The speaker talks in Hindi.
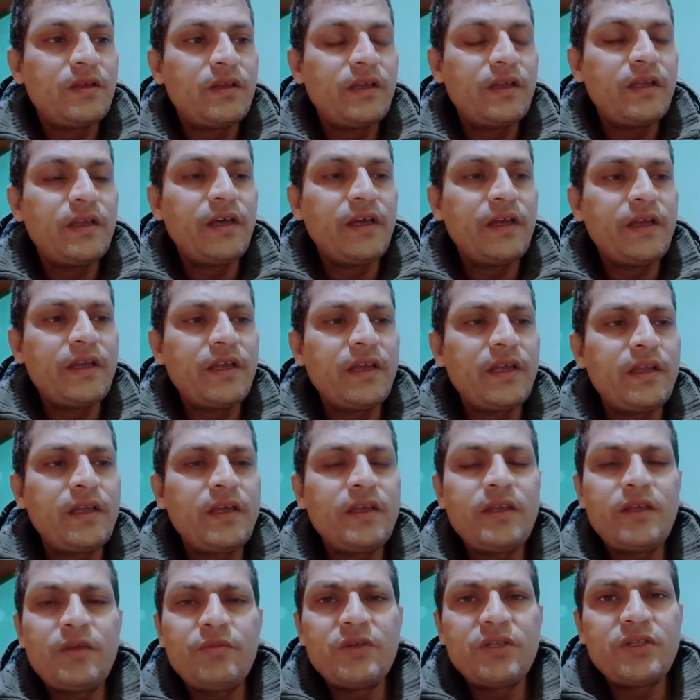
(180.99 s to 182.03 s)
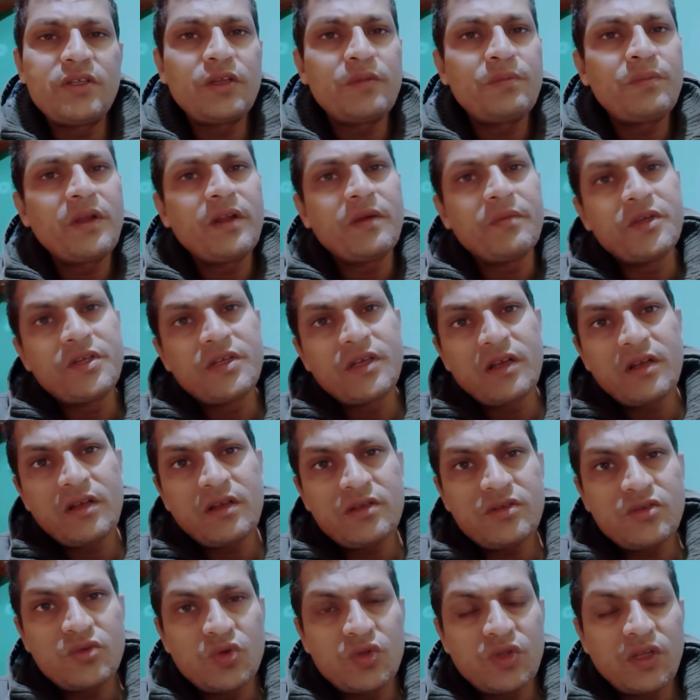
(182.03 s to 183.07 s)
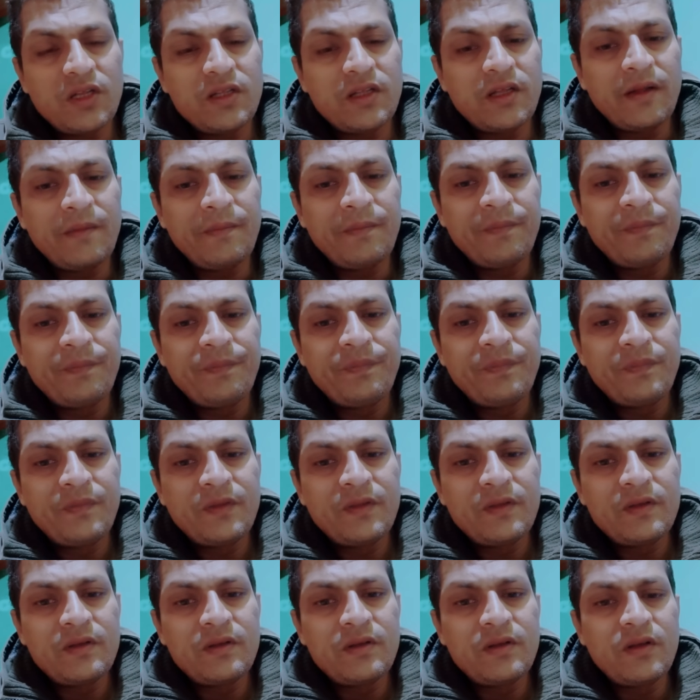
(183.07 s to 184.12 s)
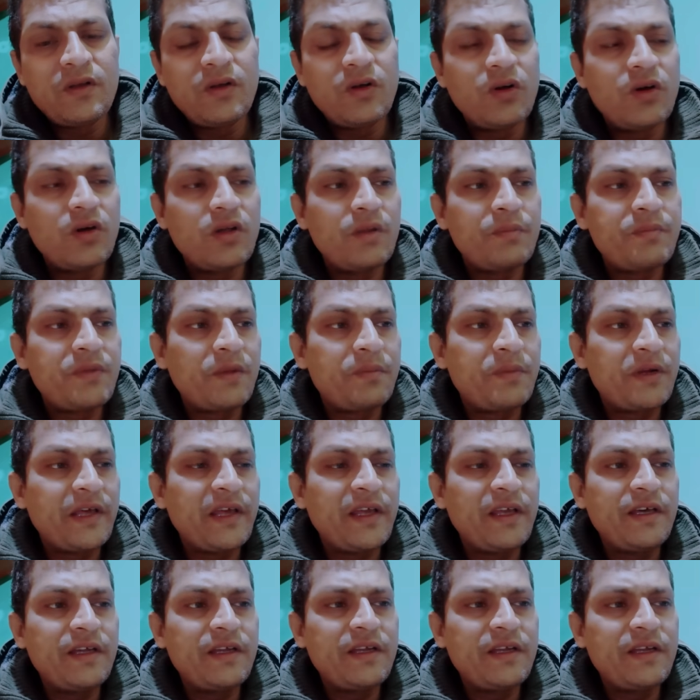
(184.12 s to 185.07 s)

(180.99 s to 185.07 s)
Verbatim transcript: इनका ये कहना है कि मैं छत पर हमेशा सोता था और अपना पढ़ाई